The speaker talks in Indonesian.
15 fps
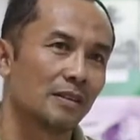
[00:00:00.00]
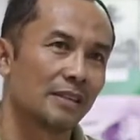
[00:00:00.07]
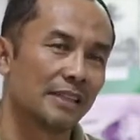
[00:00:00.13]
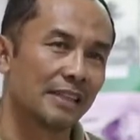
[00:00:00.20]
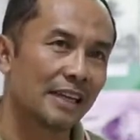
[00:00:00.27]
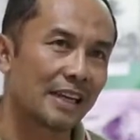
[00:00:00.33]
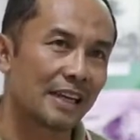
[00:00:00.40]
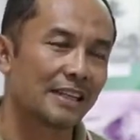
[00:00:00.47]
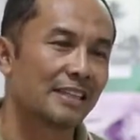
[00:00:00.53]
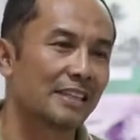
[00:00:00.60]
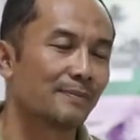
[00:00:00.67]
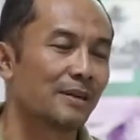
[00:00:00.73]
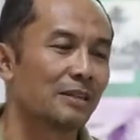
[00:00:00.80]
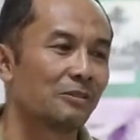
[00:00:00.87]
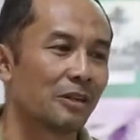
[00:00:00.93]
dengan adanya
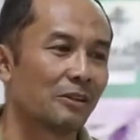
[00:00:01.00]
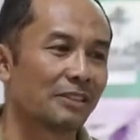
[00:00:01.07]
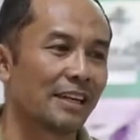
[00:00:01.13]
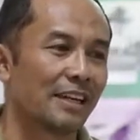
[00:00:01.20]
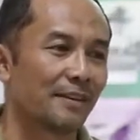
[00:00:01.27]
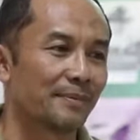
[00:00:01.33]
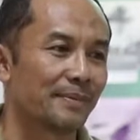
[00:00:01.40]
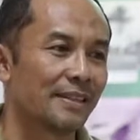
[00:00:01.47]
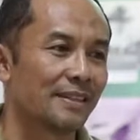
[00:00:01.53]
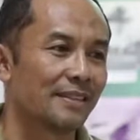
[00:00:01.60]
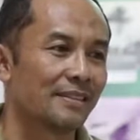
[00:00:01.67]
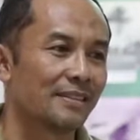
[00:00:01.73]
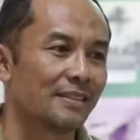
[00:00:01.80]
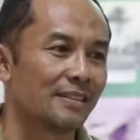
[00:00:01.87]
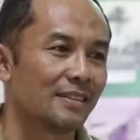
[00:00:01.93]
Bandung Lautan Api
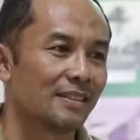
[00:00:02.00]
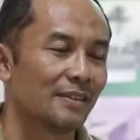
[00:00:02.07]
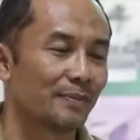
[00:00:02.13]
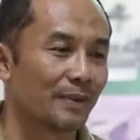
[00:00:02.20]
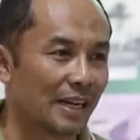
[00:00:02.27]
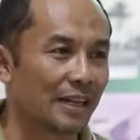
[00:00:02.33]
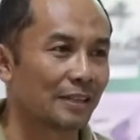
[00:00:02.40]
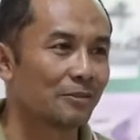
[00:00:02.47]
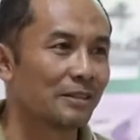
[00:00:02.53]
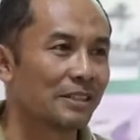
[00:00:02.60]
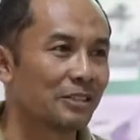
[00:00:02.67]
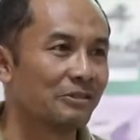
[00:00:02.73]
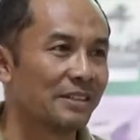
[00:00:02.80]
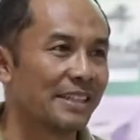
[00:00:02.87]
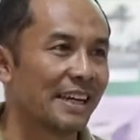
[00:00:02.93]
pengakuan
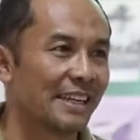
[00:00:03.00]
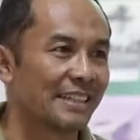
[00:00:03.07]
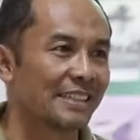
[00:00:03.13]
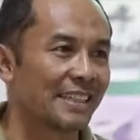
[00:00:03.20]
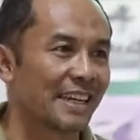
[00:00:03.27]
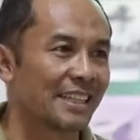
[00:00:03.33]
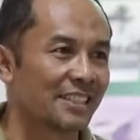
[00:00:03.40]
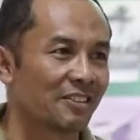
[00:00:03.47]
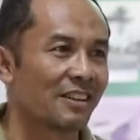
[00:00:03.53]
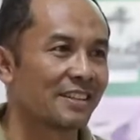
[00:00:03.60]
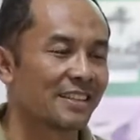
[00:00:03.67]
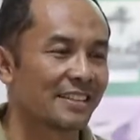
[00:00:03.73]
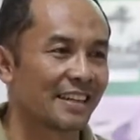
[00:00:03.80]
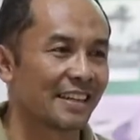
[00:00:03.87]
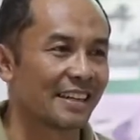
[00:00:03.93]
dunia internasional
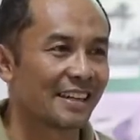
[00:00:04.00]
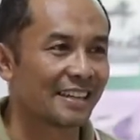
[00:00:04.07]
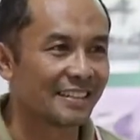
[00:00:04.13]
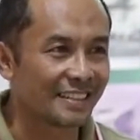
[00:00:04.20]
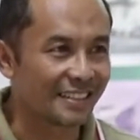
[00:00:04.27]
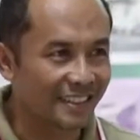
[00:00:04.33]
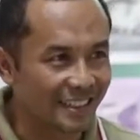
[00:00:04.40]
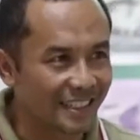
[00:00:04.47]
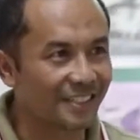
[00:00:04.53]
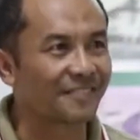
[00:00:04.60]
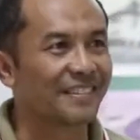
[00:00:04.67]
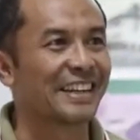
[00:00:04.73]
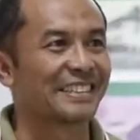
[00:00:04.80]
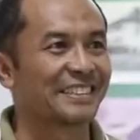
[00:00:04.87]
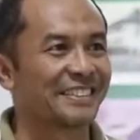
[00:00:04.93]
secara de
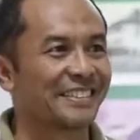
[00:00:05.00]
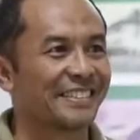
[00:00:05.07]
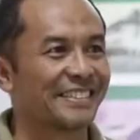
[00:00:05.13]
facto.